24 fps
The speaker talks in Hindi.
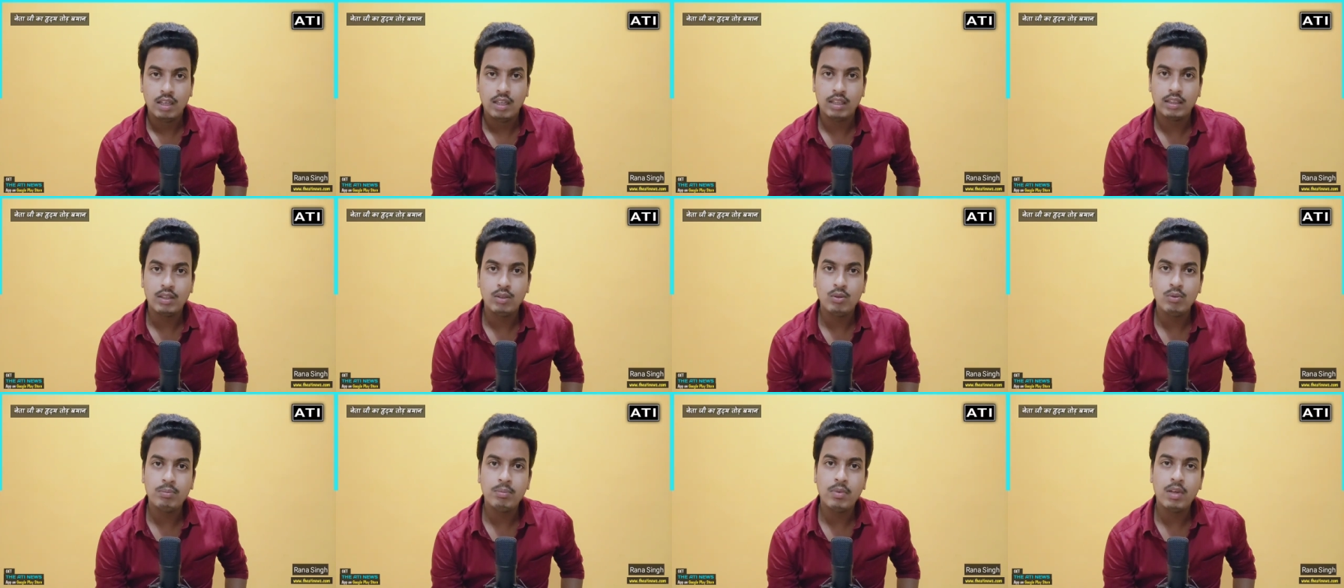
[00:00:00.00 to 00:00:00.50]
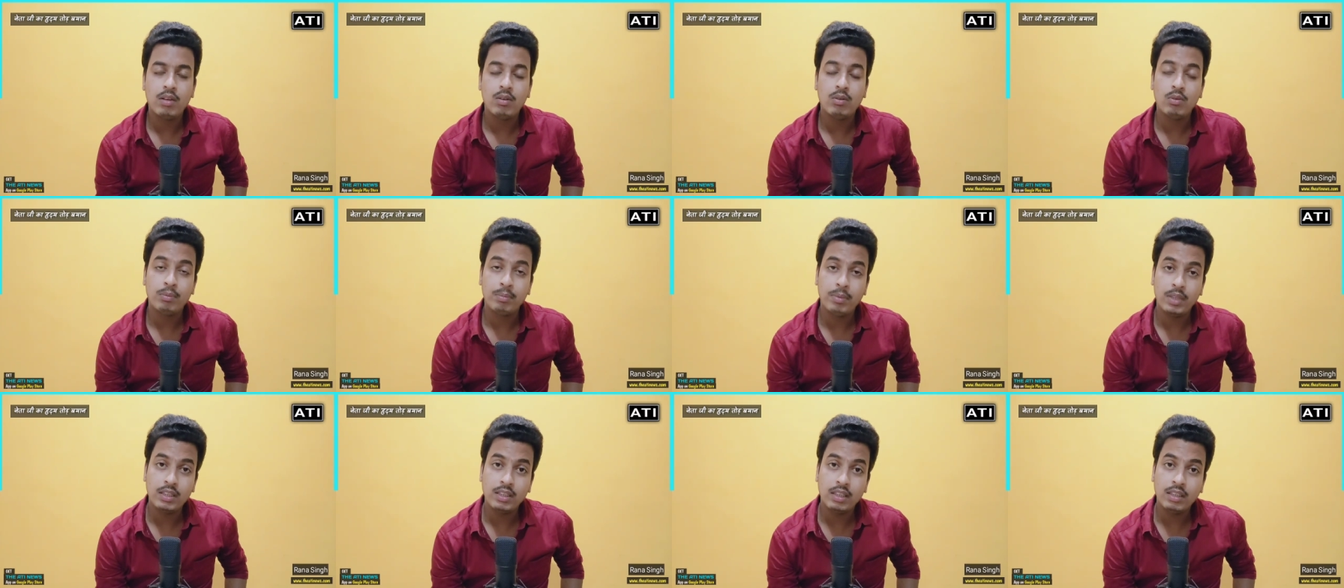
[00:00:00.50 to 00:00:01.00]
लेकिन
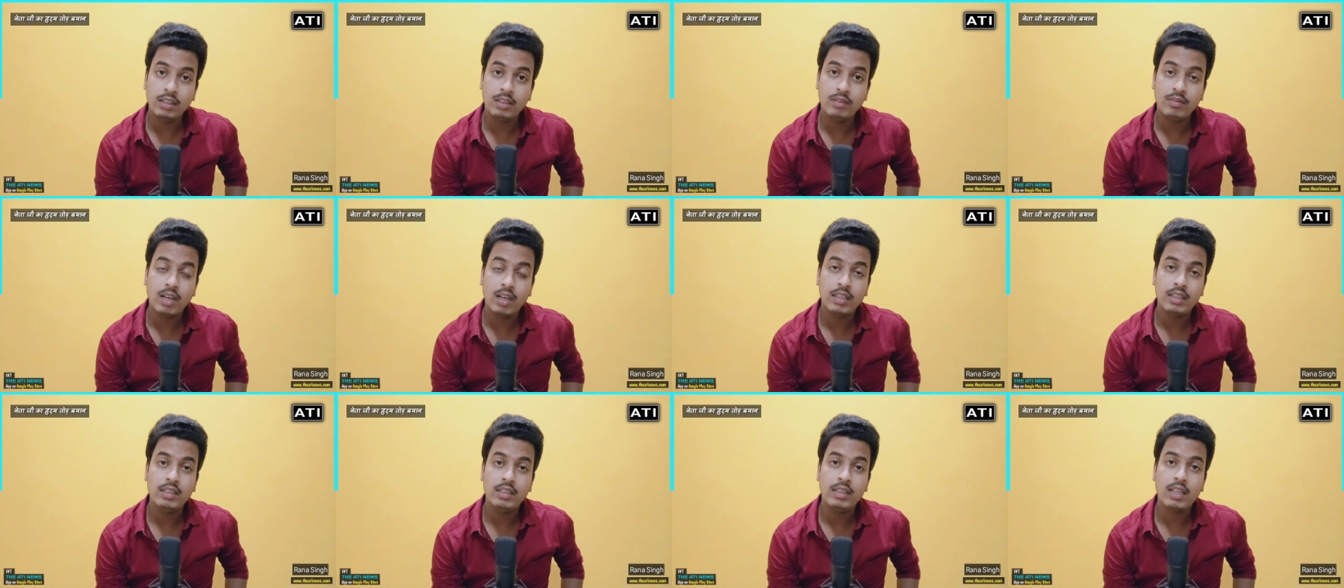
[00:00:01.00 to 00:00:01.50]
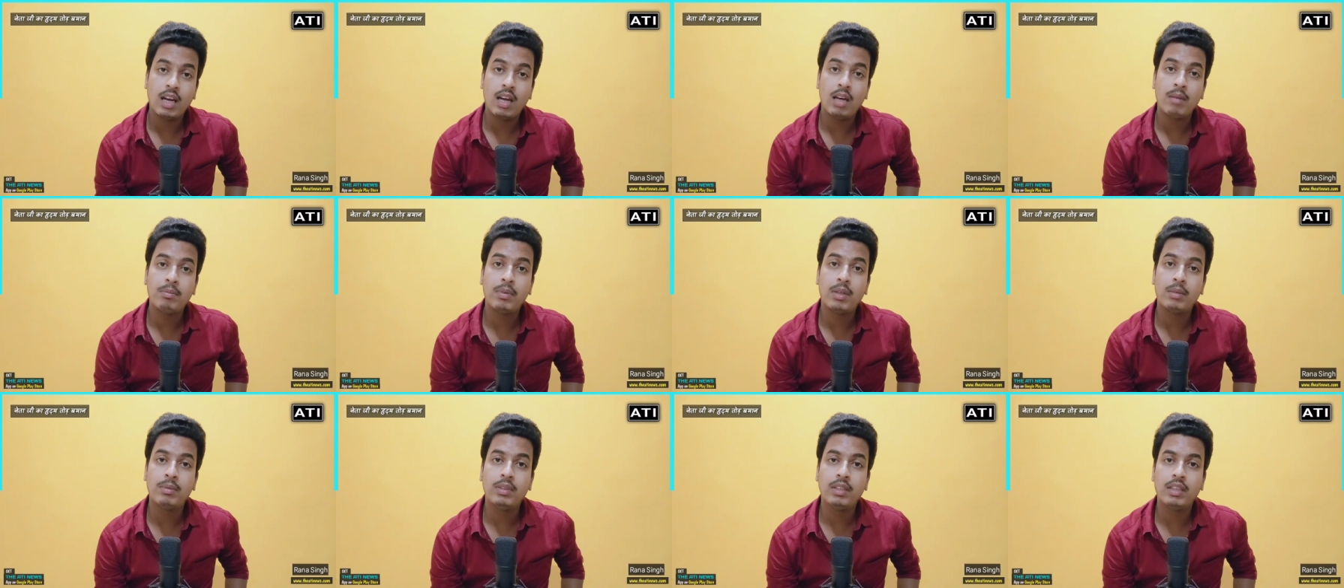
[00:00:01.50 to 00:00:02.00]
उपेंद्र तिवारी यहाँ
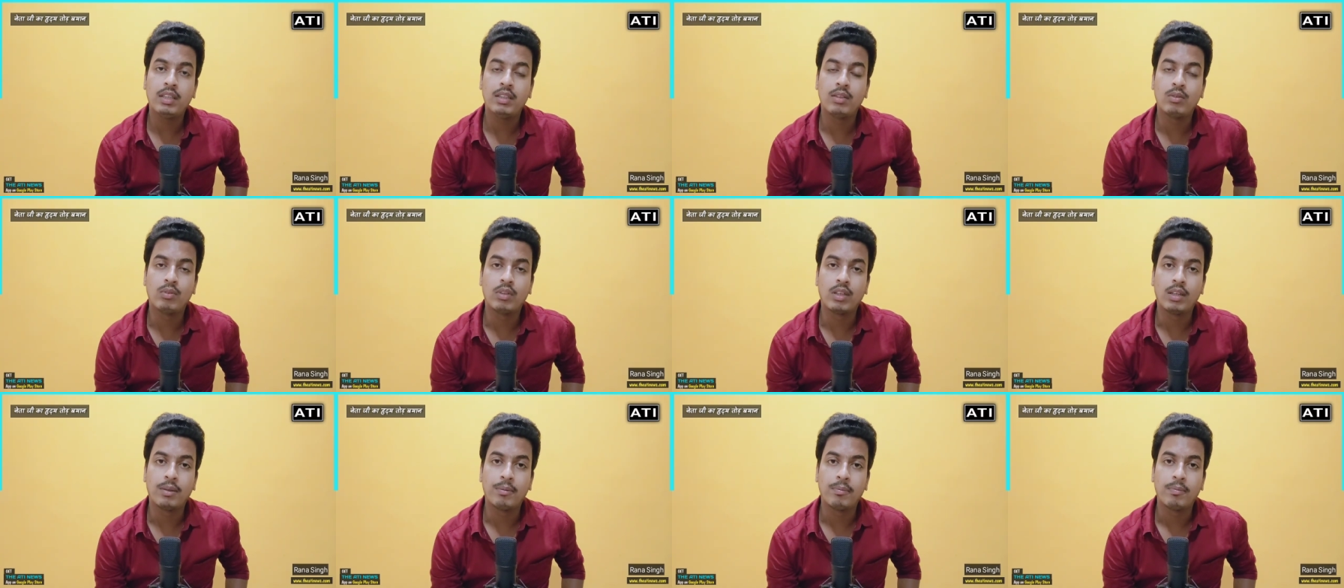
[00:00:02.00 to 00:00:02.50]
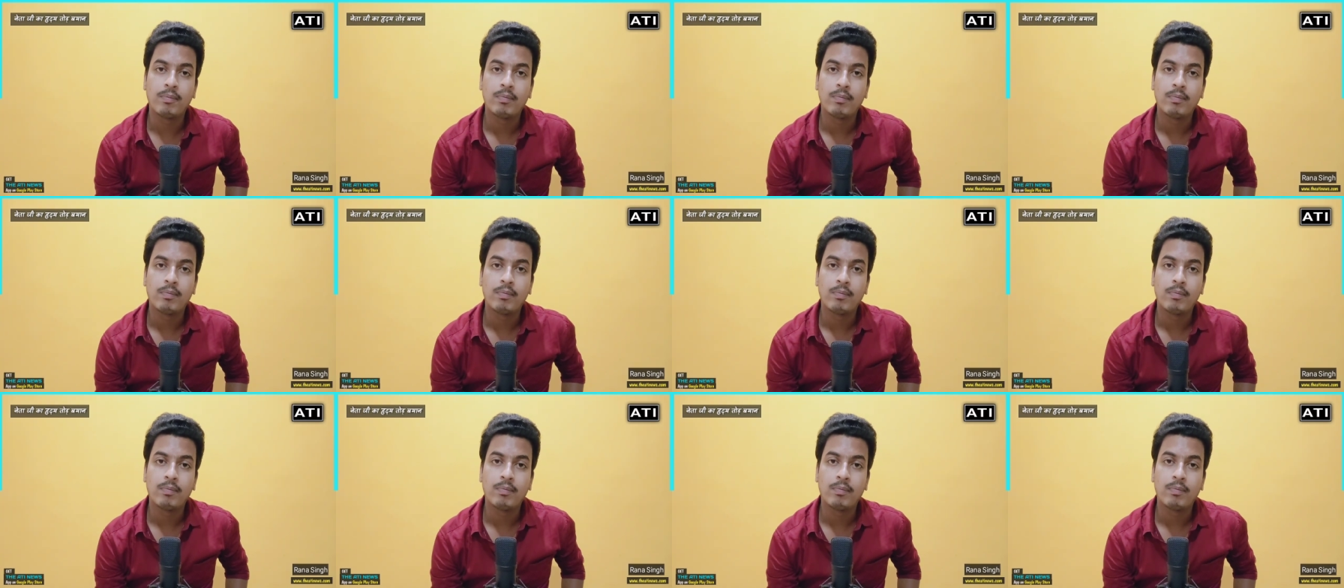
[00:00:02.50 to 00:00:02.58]
पर भी नहीं रुके